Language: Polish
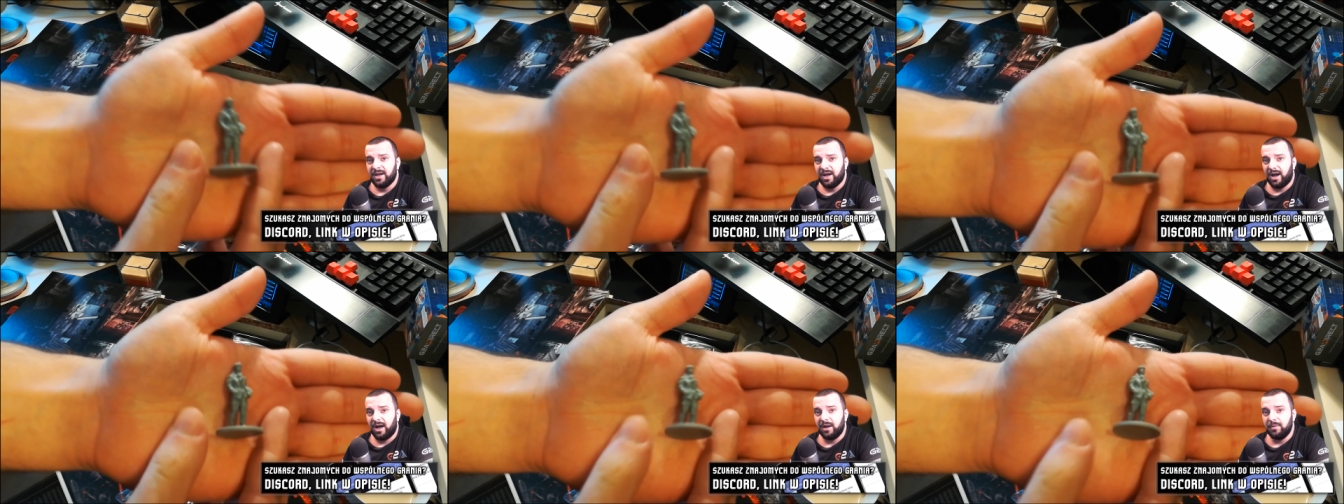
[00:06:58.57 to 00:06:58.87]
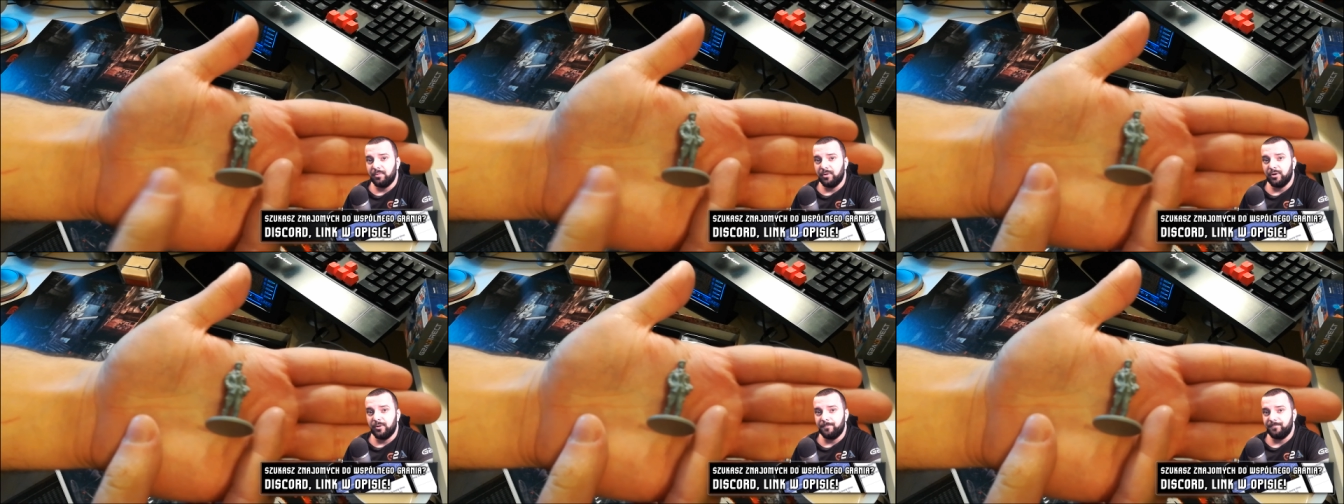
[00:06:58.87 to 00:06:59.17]

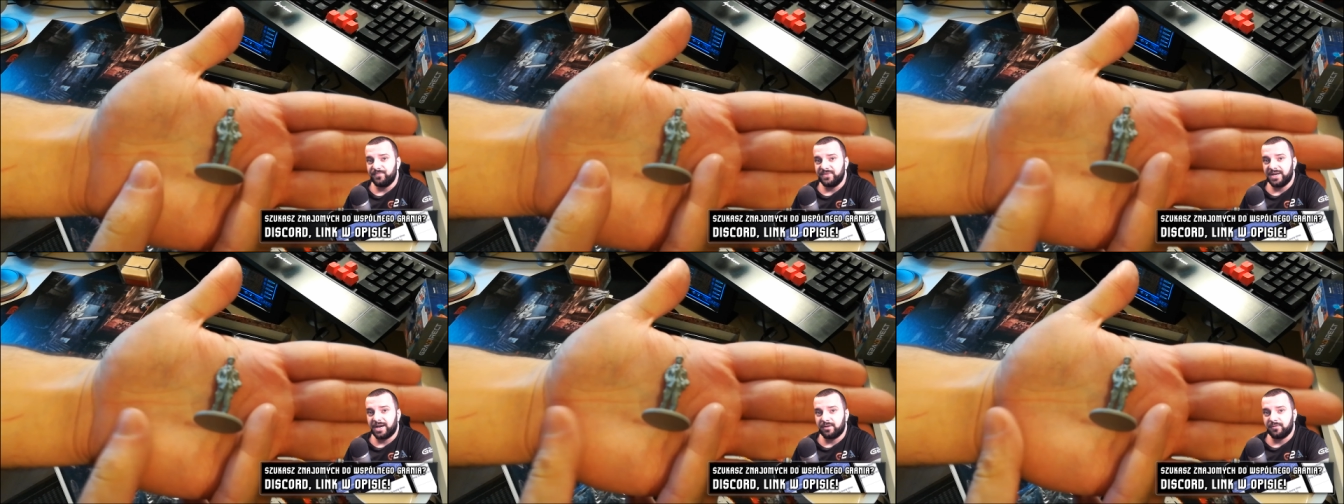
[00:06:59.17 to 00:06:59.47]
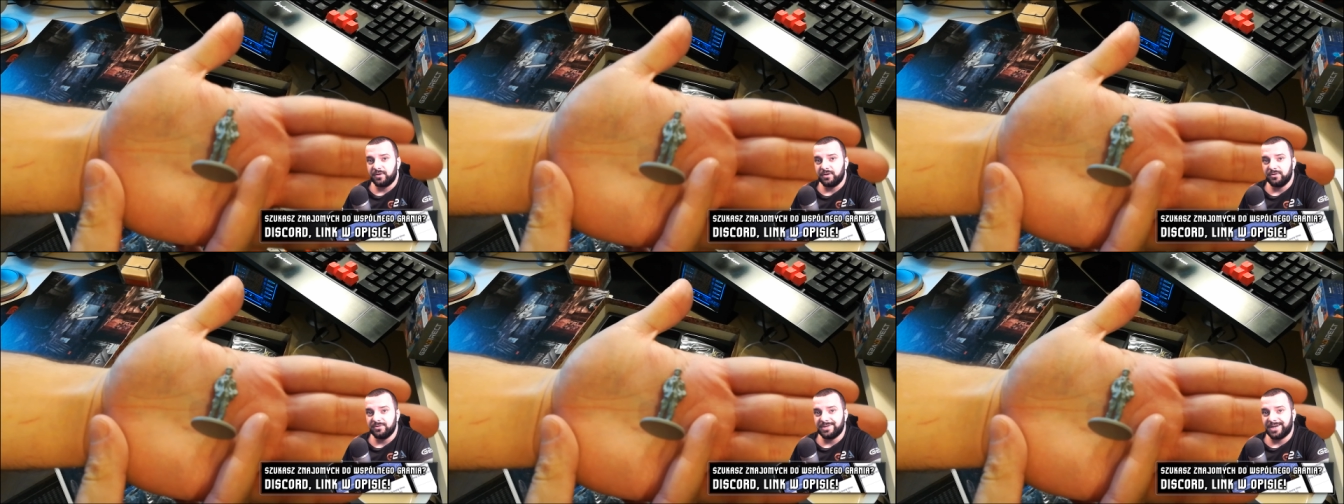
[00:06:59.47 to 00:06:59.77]
albo jak
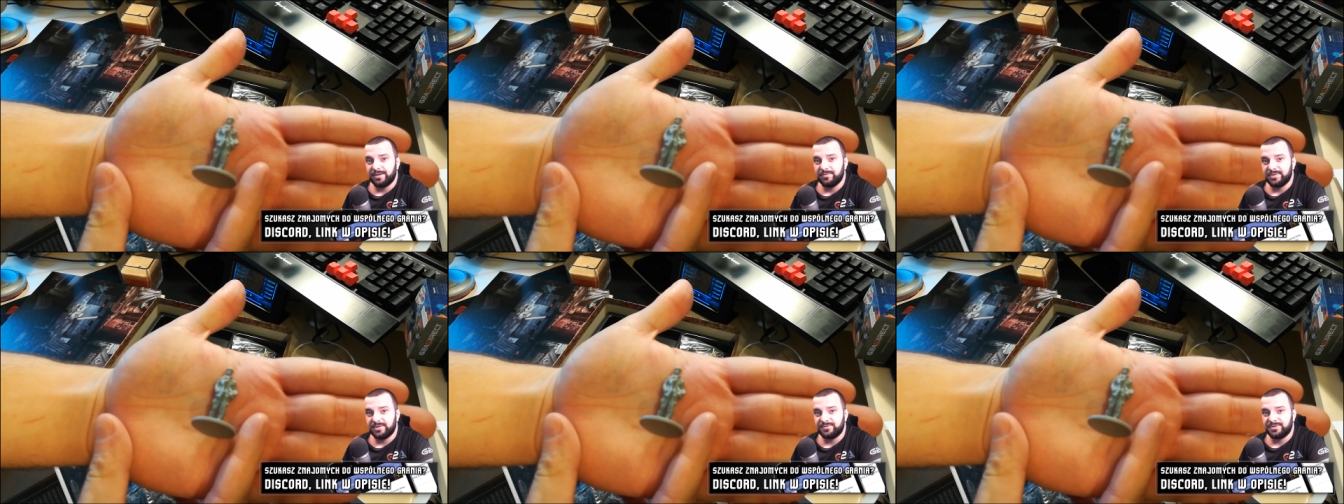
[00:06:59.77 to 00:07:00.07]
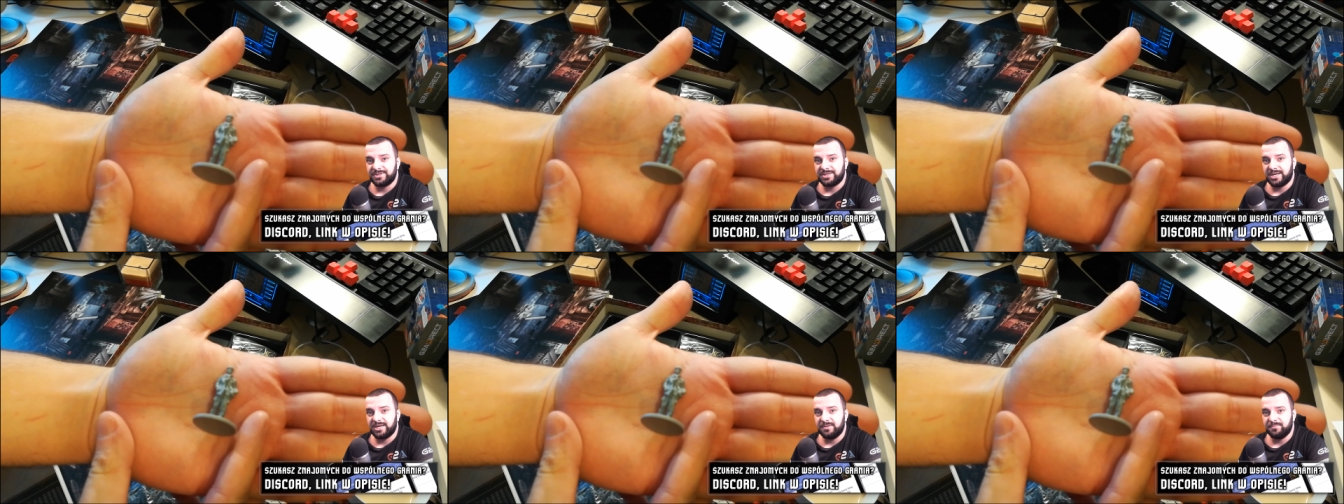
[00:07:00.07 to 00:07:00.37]
wyglądają te
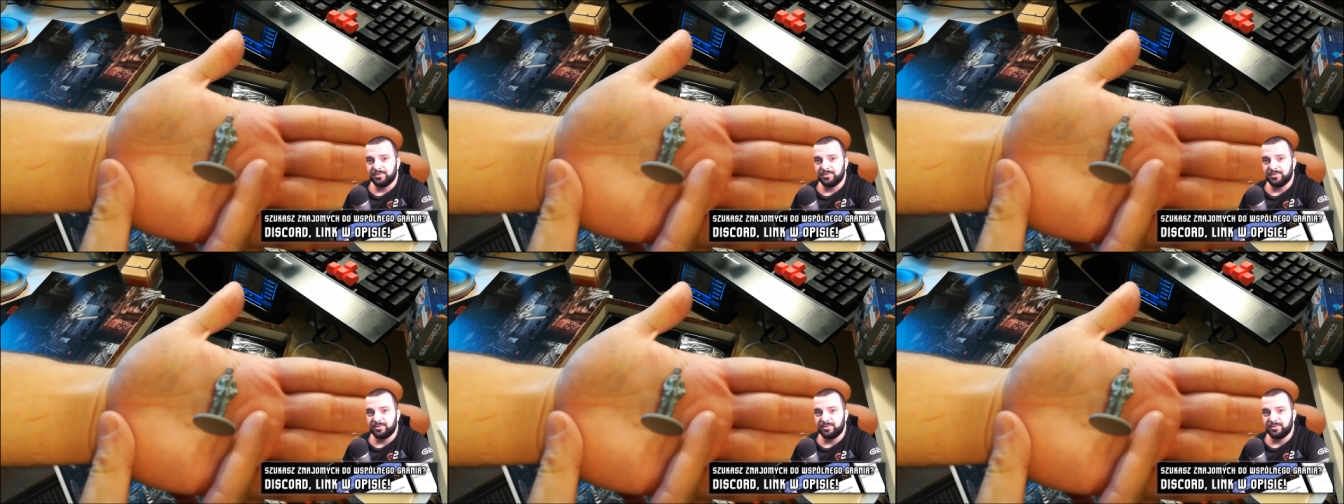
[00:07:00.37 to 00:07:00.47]
wszystkie